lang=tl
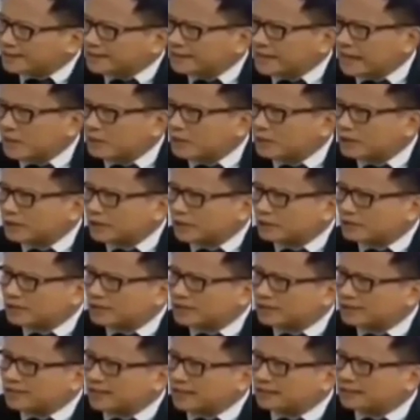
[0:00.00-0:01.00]
tinatawag daw
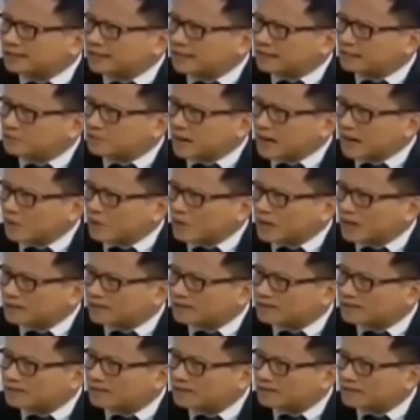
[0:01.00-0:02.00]
na dagdag
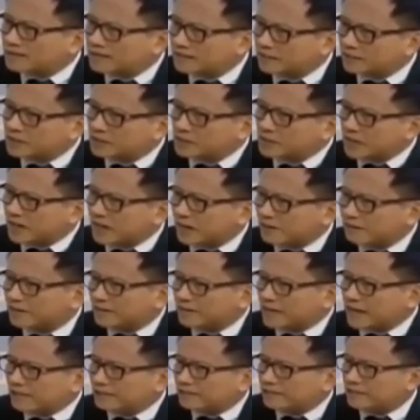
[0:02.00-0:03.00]
bawas uh, dito sa mga
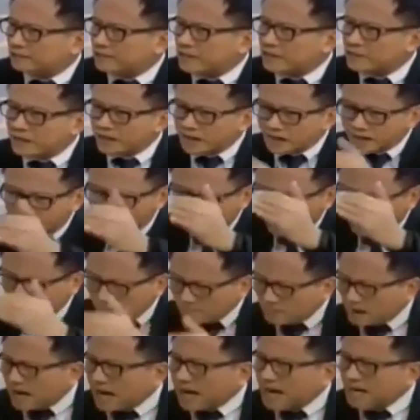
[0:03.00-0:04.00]
affidavit. May mga
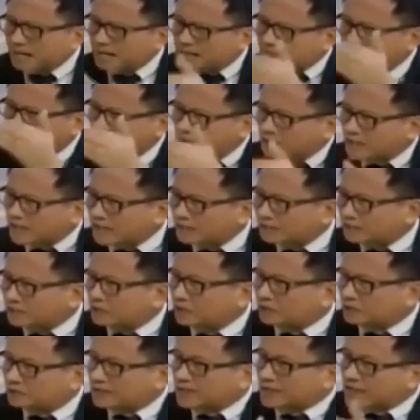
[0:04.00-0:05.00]
pangalan daw na
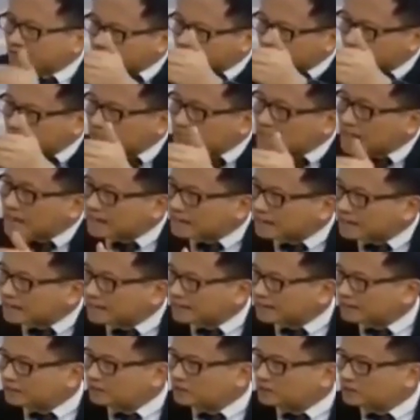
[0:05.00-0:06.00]
nandoon. Kaya daw
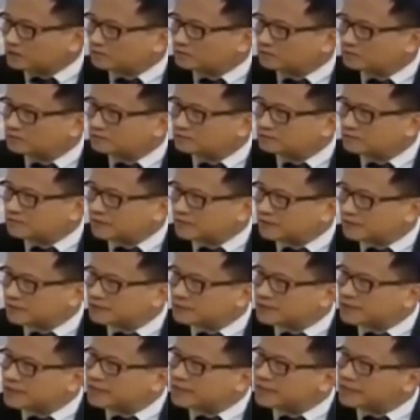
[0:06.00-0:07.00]
nilalagay doon
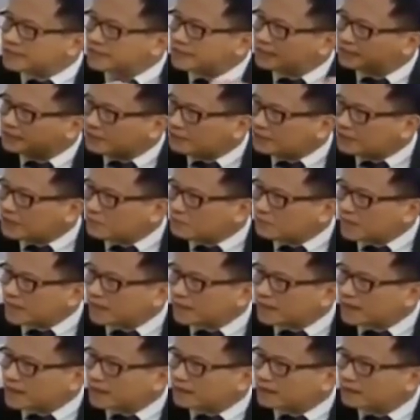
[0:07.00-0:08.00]
kasi hinihingan daw ng
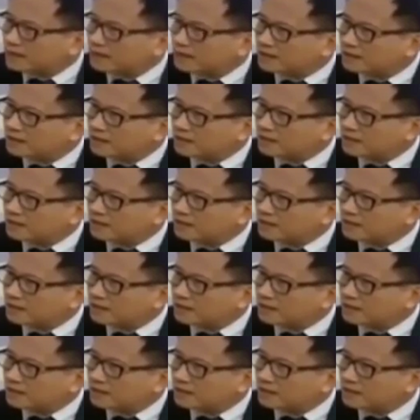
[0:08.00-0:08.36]
pera